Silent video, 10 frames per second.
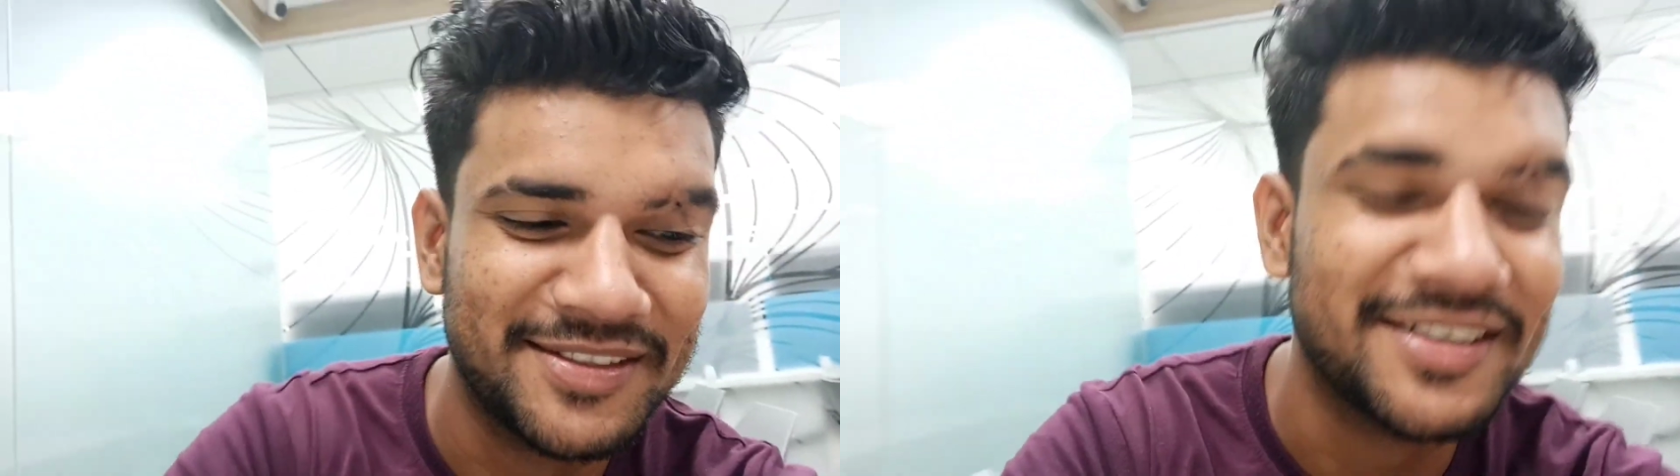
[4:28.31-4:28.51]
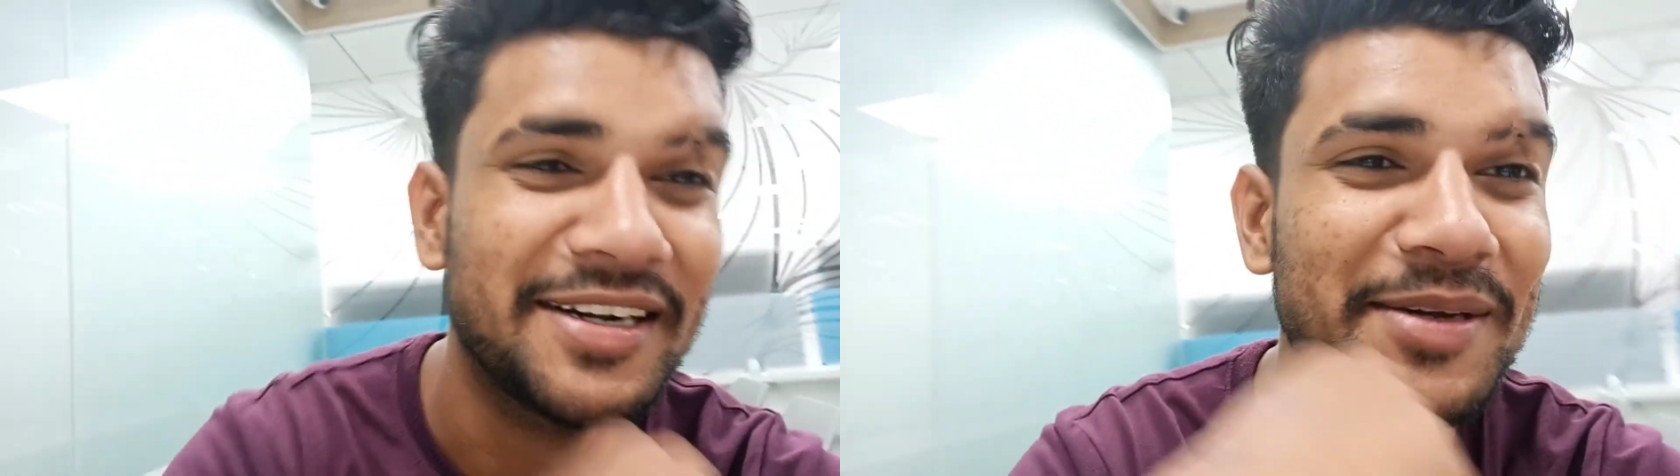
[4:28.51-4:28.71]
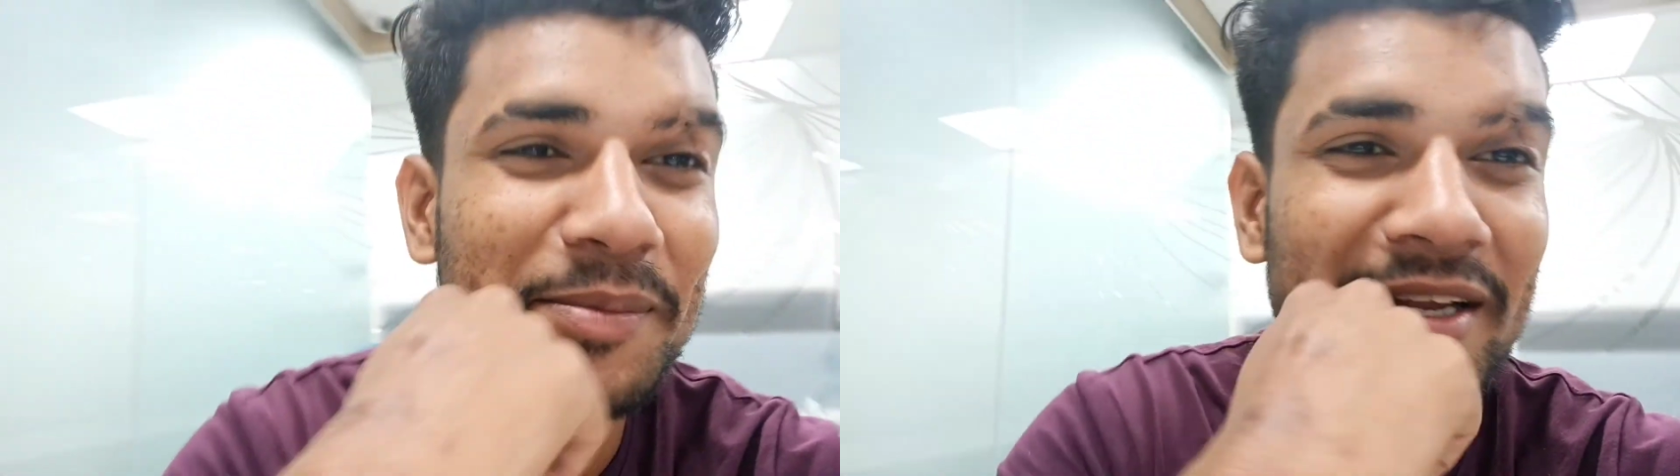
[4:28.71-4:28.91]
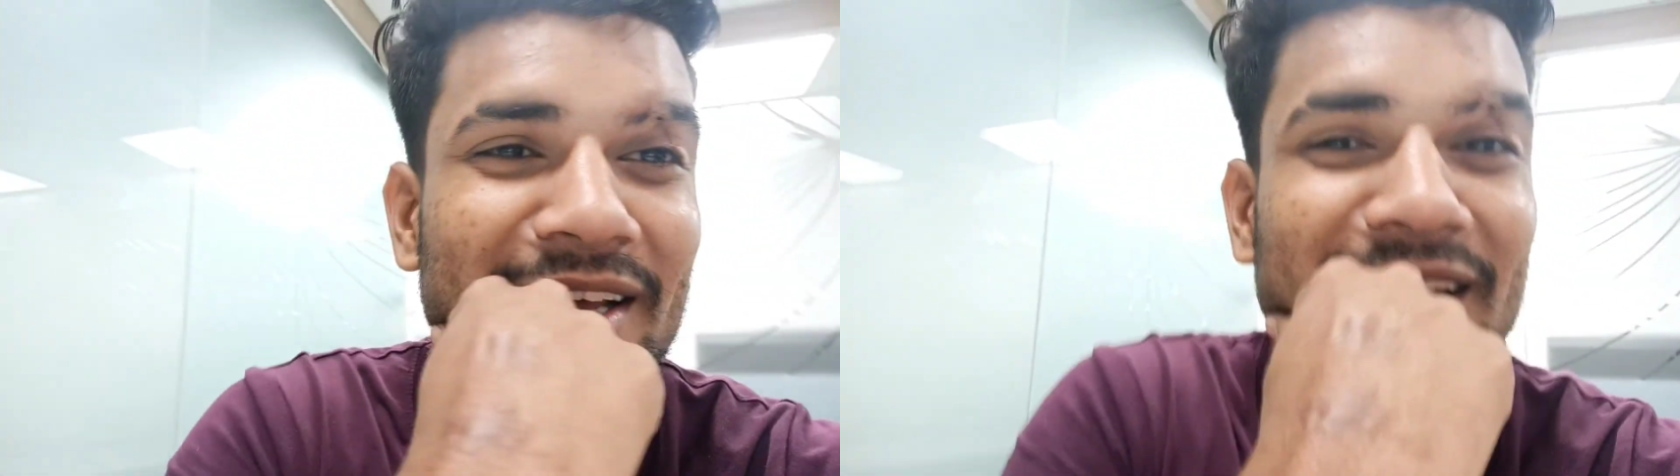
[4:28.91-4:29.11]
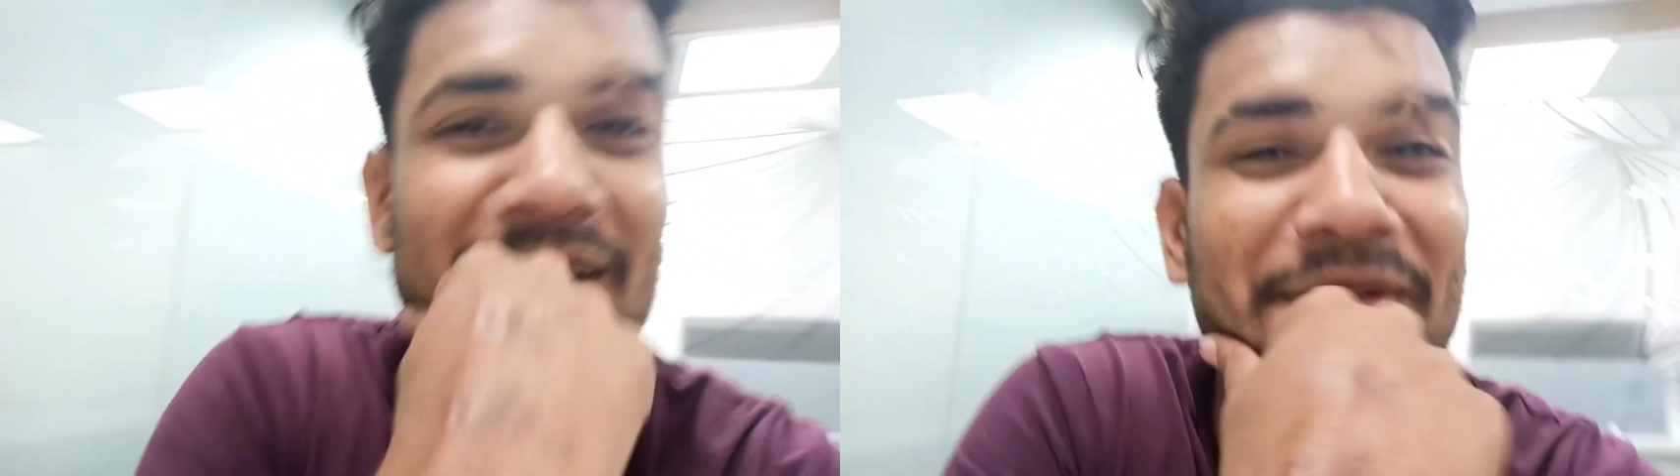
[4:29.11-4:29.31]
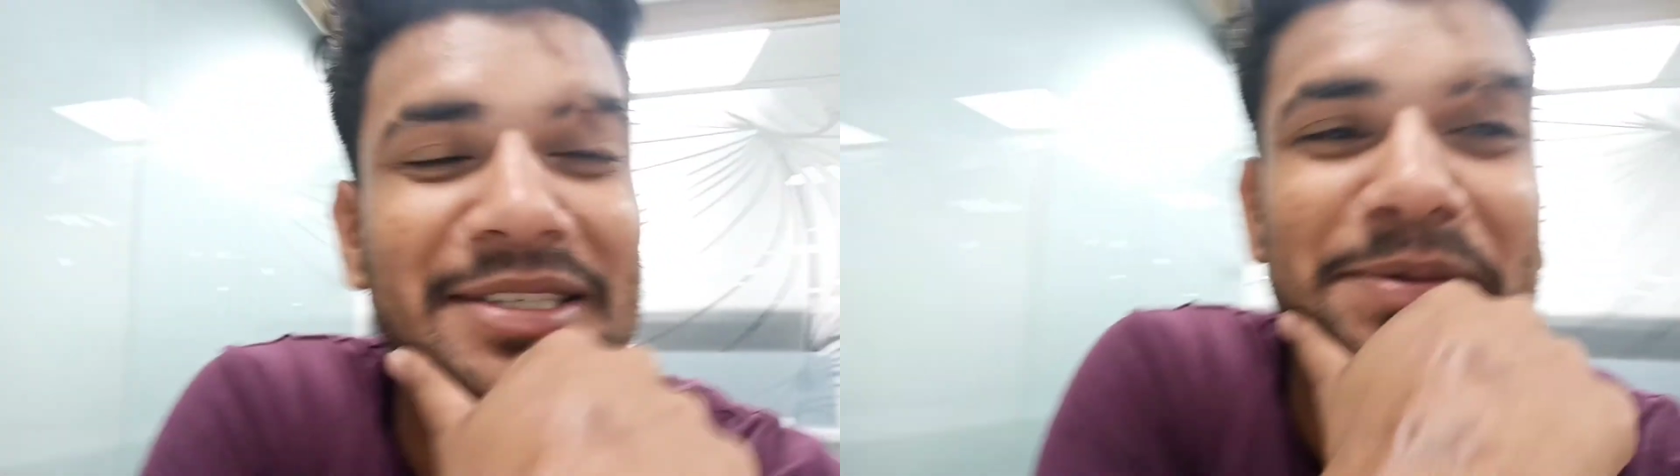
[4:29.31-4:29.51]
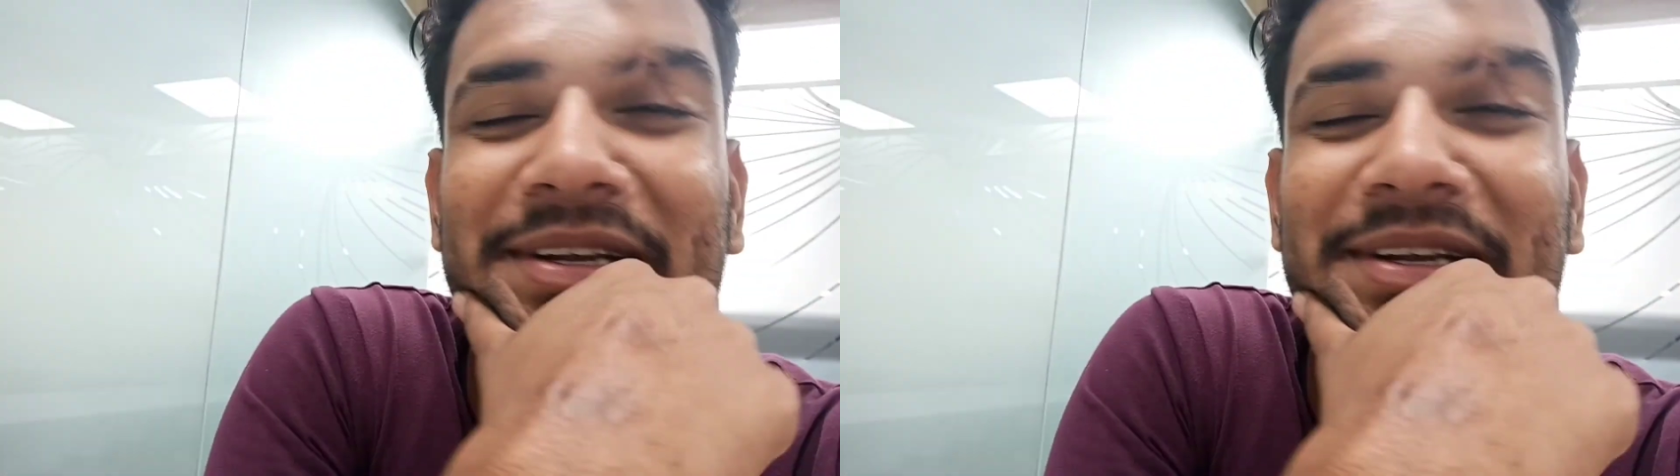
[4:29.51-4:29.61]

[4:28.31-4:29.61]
स्टेडियम भर जाता है ना वैसे